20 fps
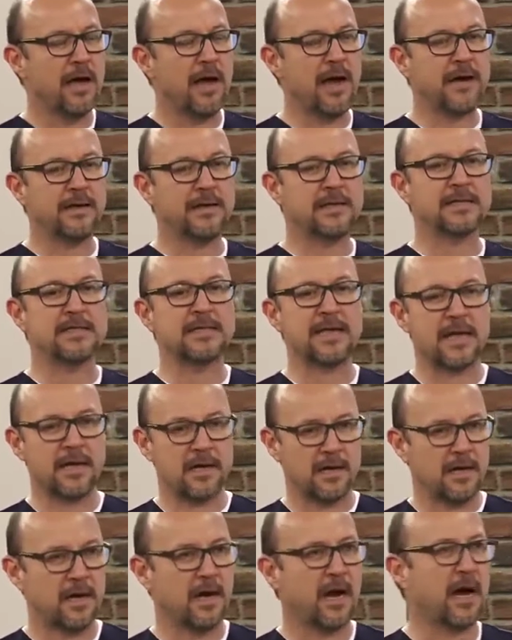
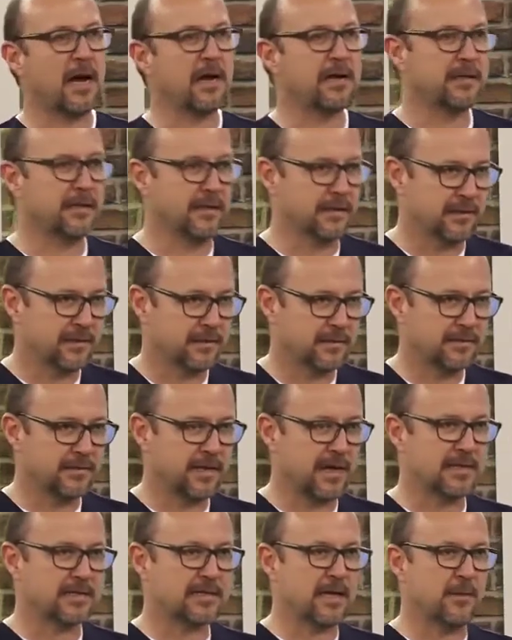Herkese aynı
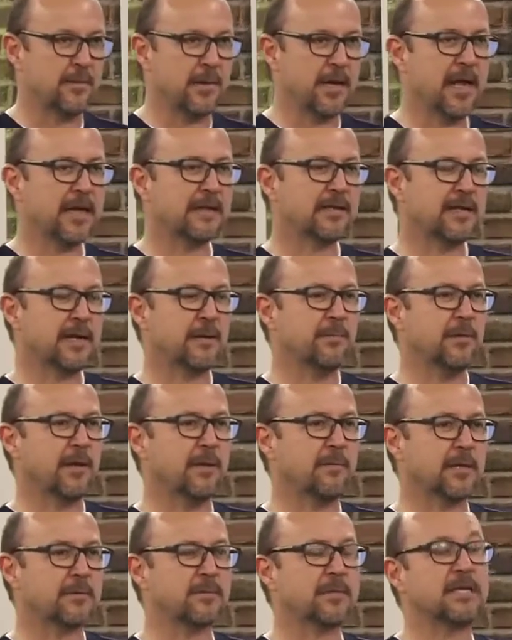tarzda ameliyat
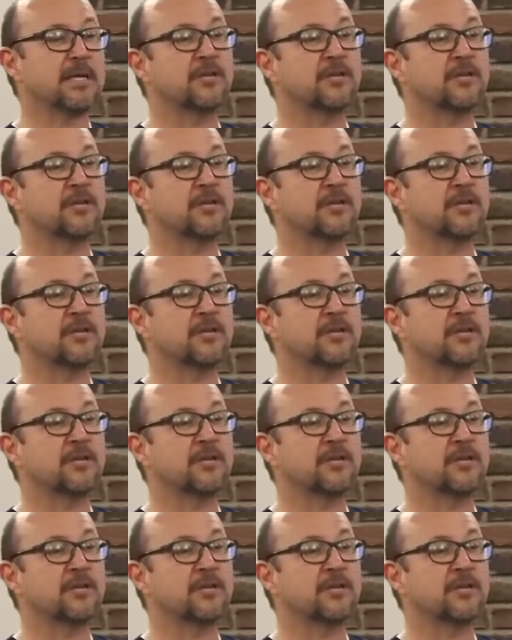yapılamaz.